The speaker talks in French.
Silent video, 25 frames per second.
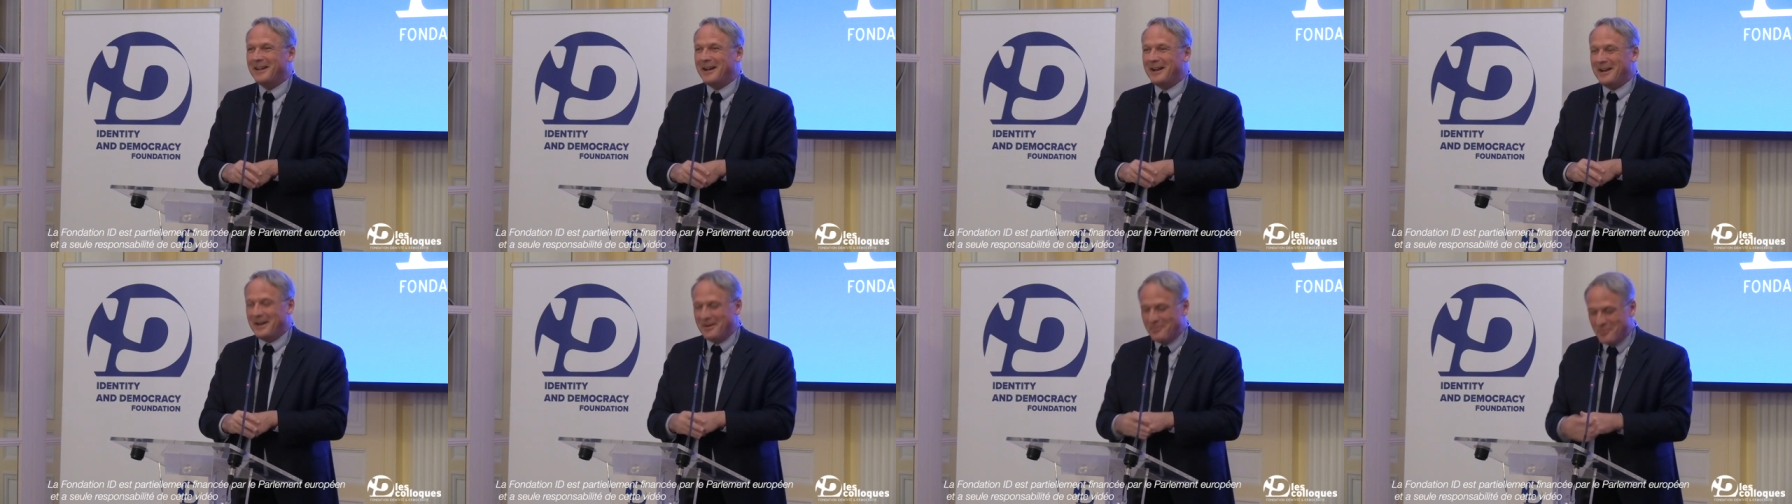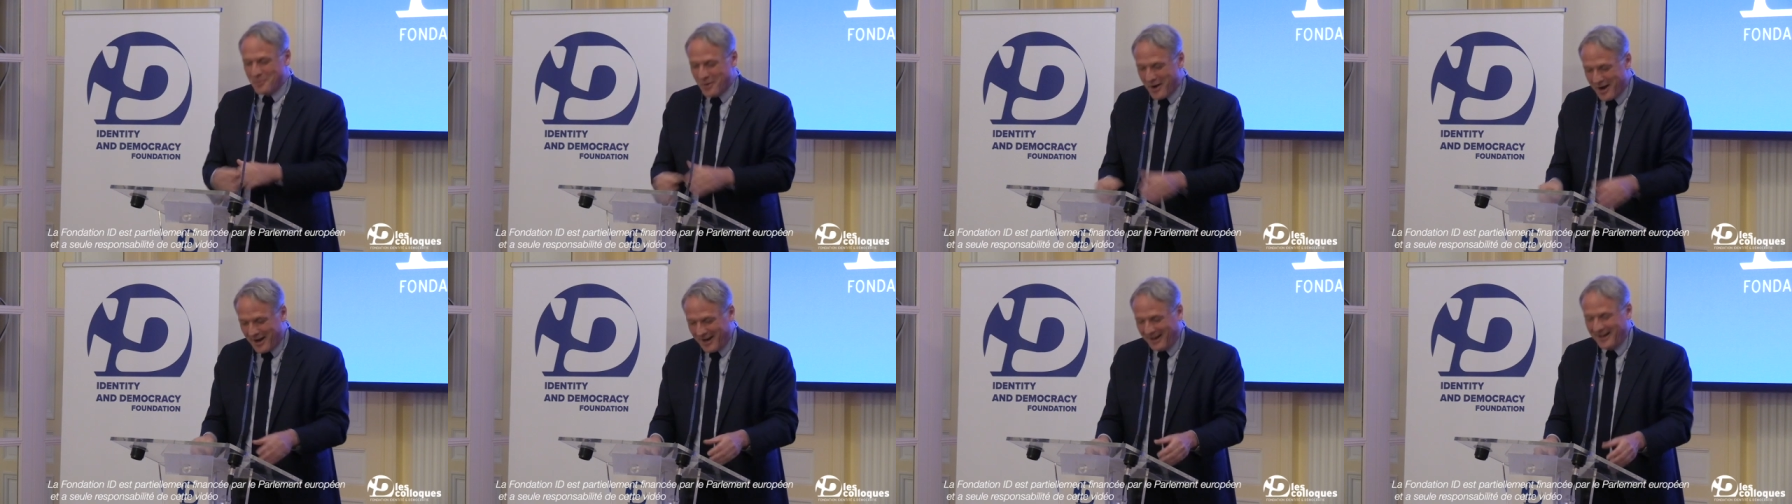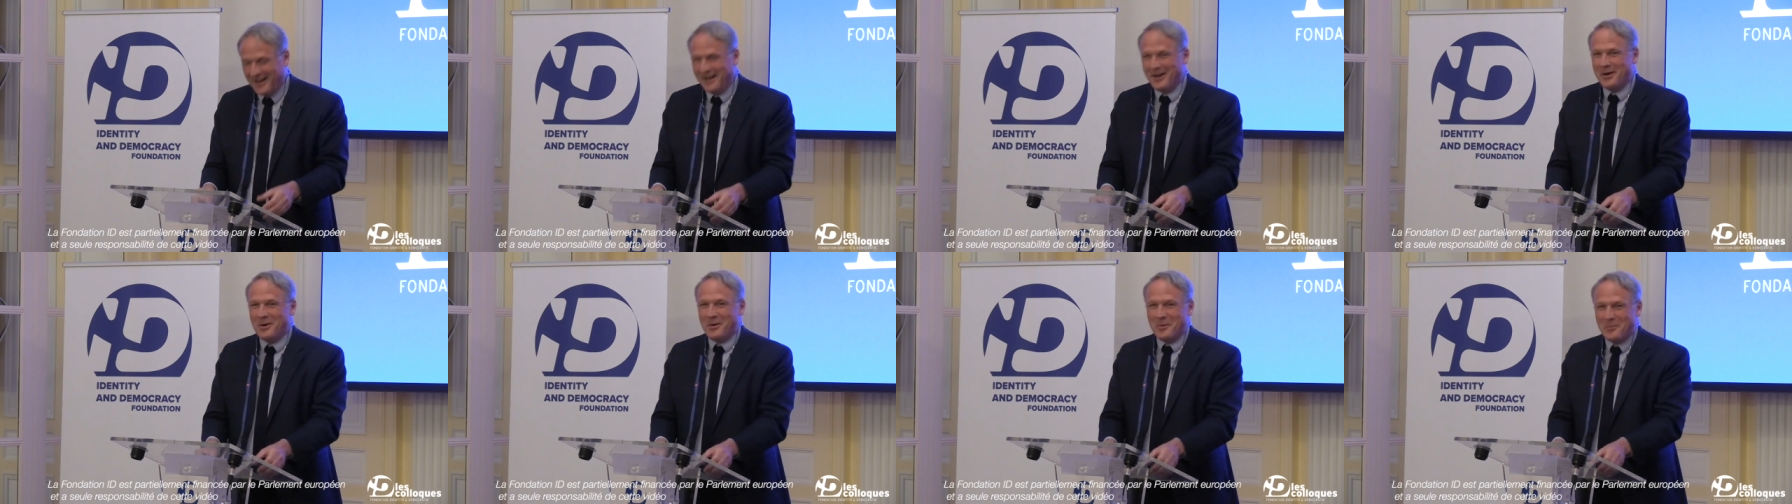à aller voir
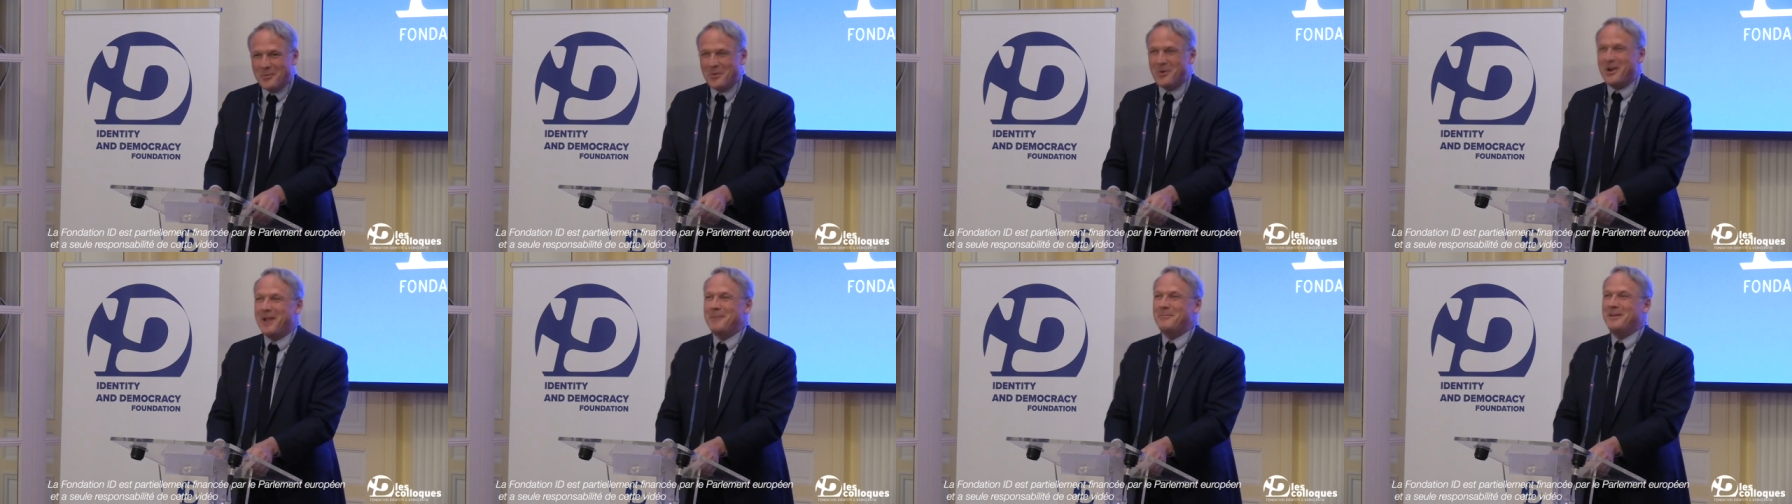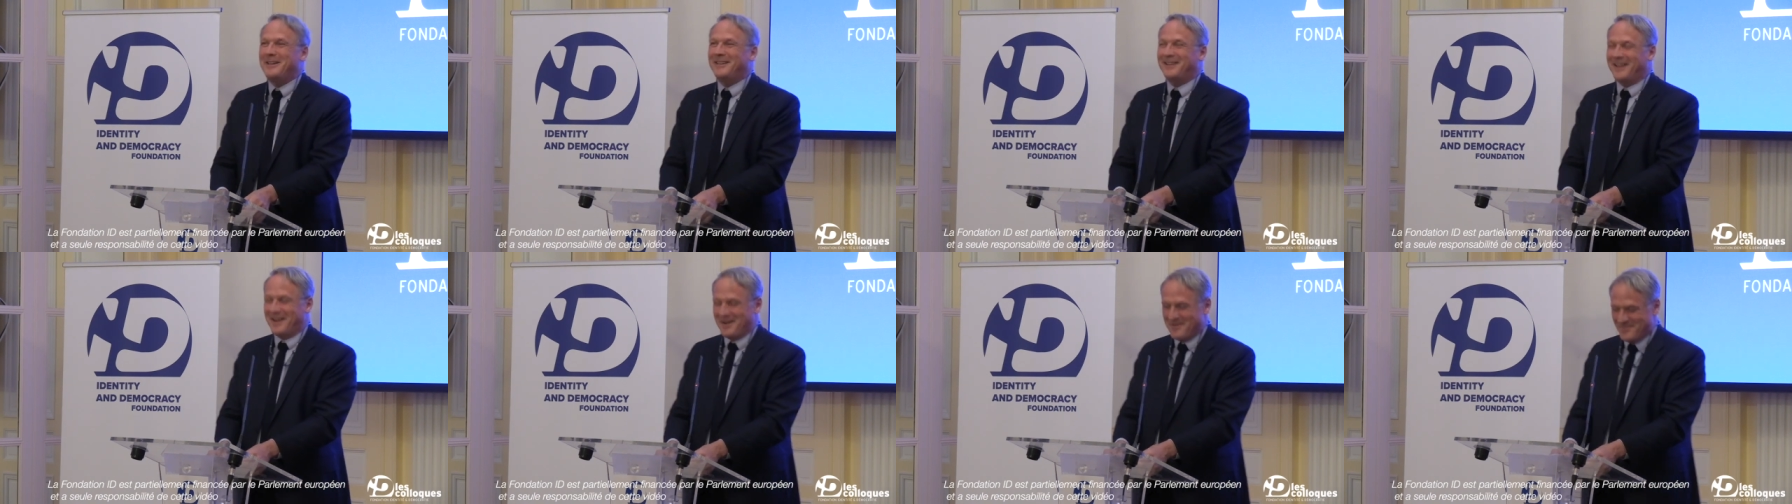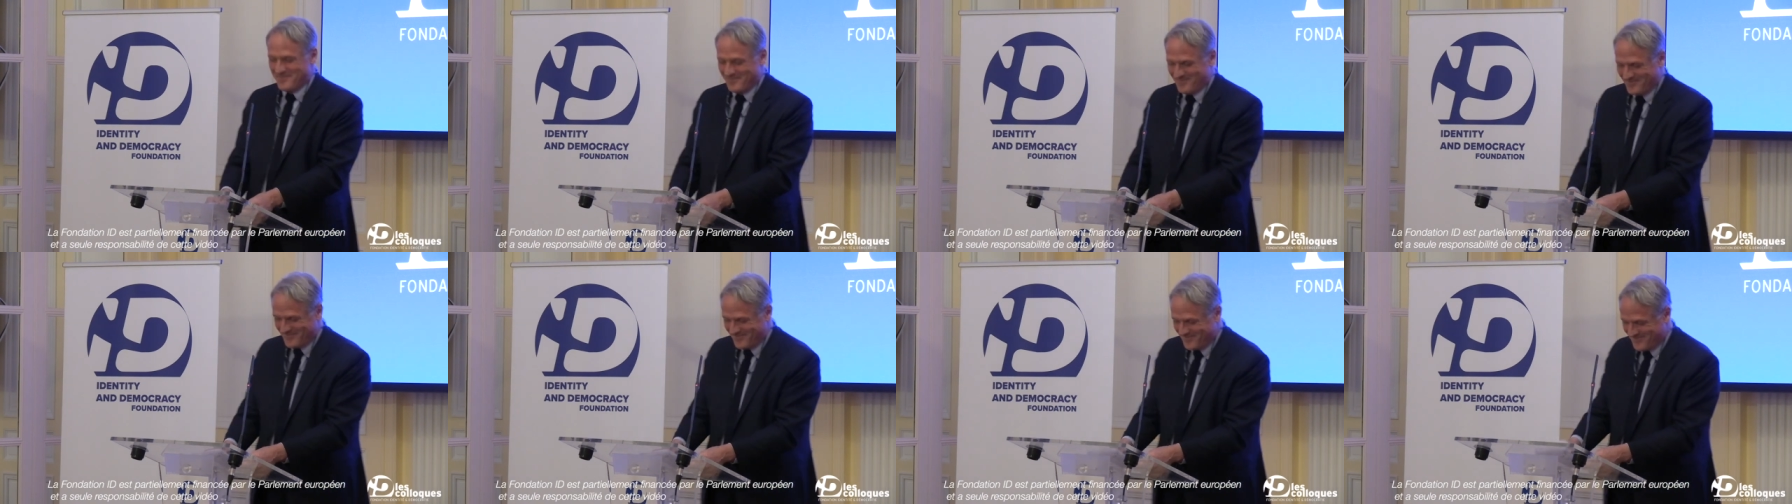le pot de
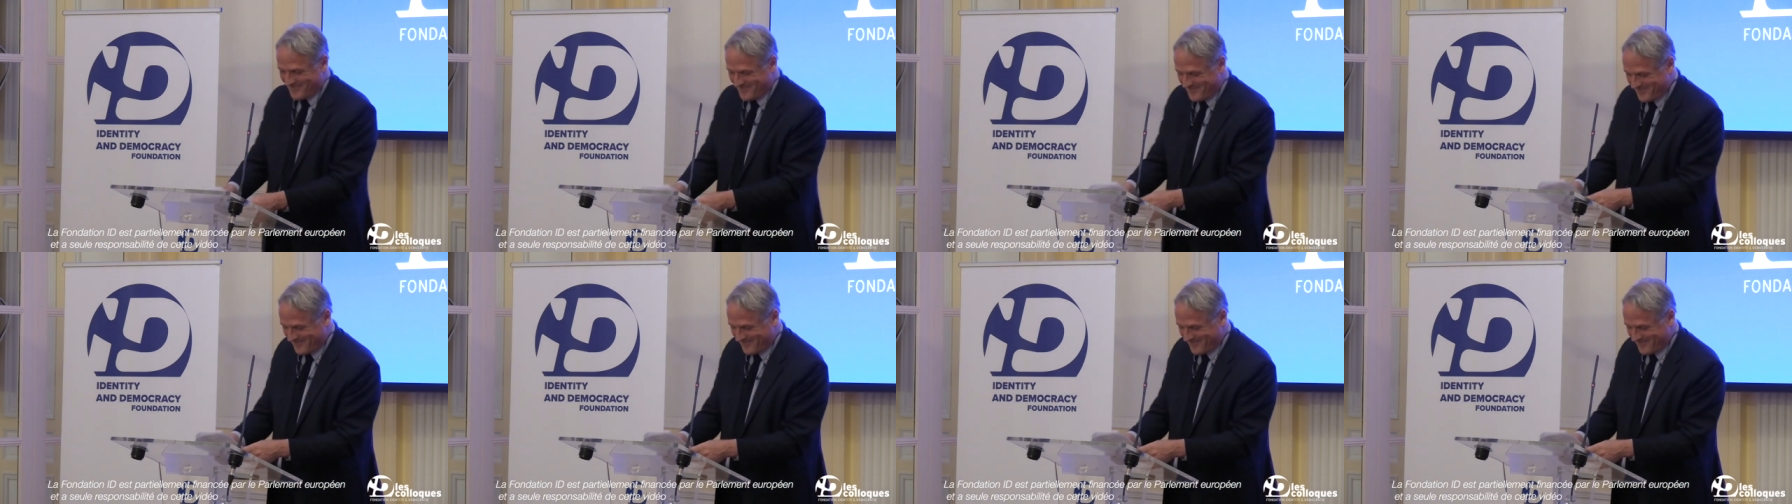l'amitié.